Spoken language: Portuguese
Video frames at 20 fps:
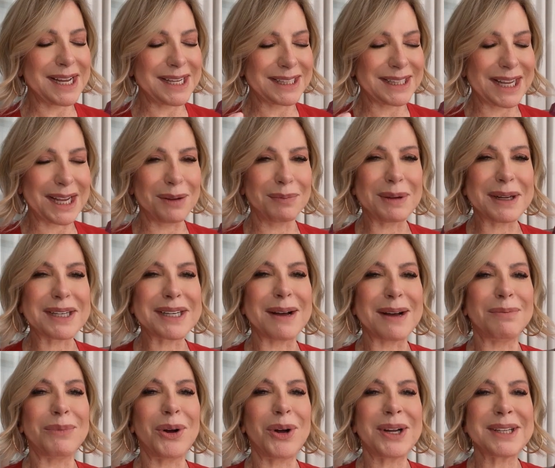E tem
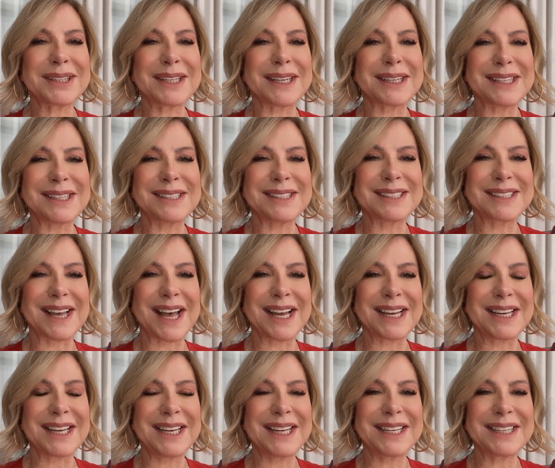bergamota aqui de
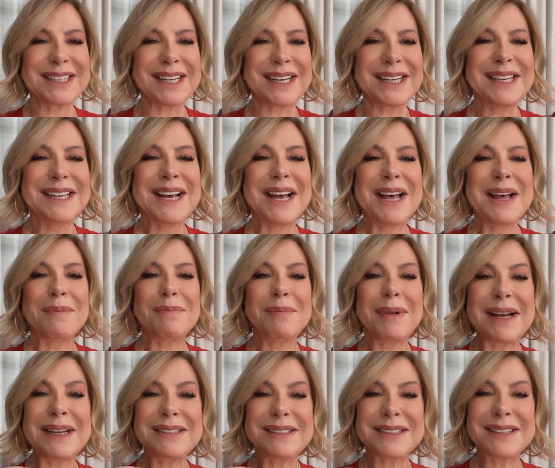saída,
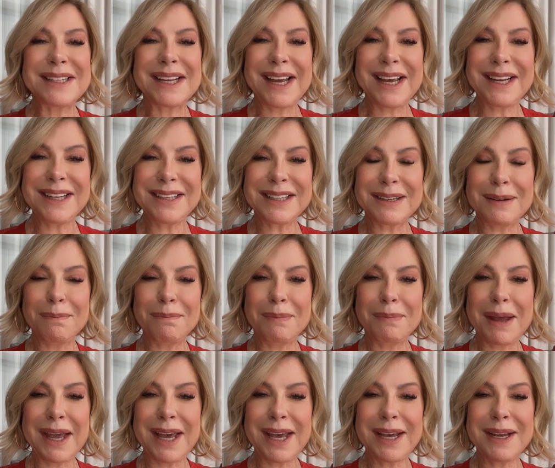mas tem
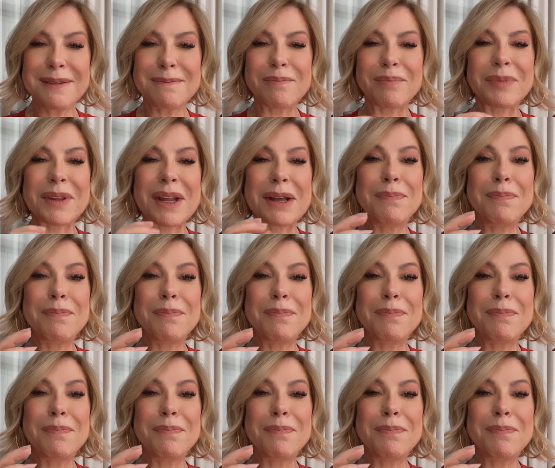também